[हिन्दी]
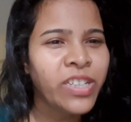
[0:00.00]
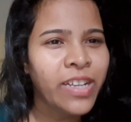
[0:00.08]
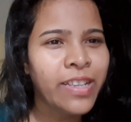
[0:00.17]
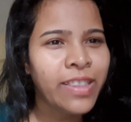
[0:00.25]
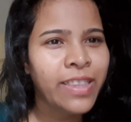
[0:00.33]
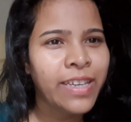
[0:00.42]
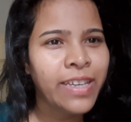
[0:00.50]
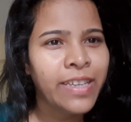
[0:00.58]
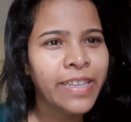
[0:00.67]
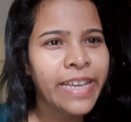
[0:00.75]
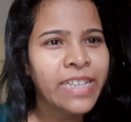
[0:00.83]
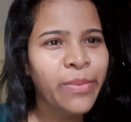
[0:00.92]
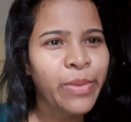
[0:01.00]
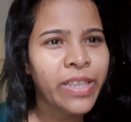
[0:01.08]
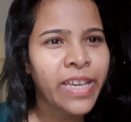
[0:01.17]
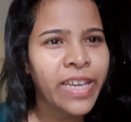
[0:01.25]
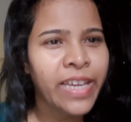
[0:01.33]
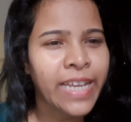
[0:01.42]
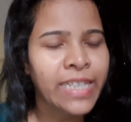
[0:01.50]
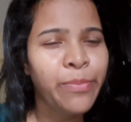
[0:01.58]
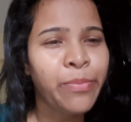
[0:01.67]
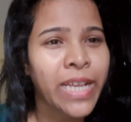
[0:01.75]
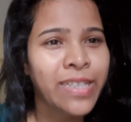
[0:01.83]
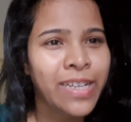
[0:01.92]
जाके देखते हैं कैसा मिलता है कैसे
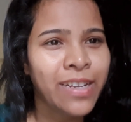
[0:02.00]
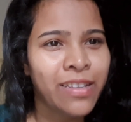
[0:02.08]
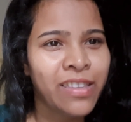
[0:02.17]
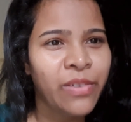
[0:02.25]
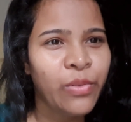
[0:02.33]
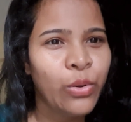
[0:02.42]
प्राइसिंग करते हैं वो